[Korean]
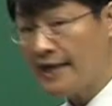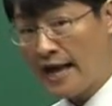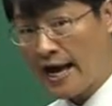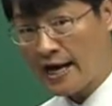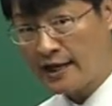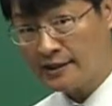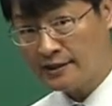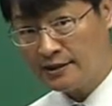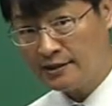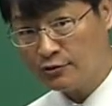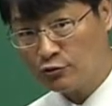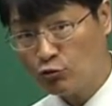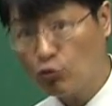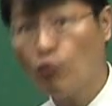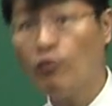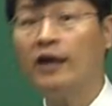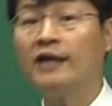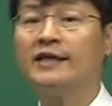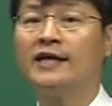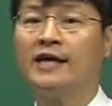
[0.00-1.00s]
양을
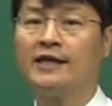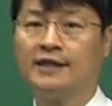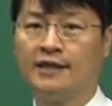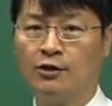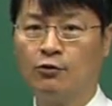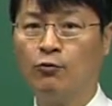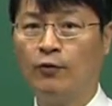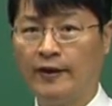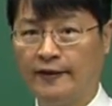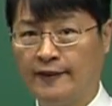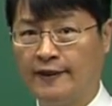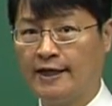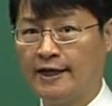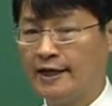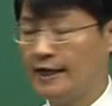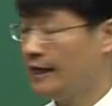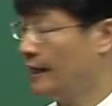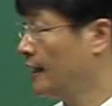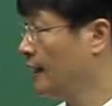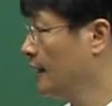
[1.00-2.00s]
통화량이라고 한다.
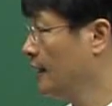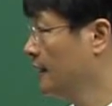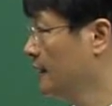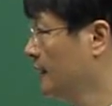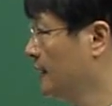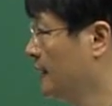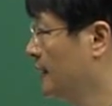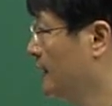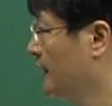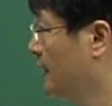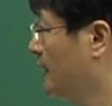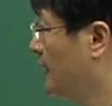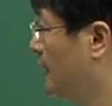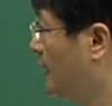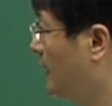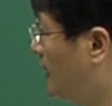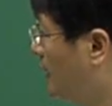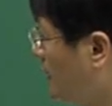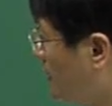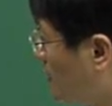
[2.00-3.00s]

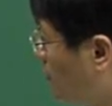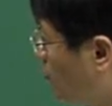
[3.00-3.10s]
자,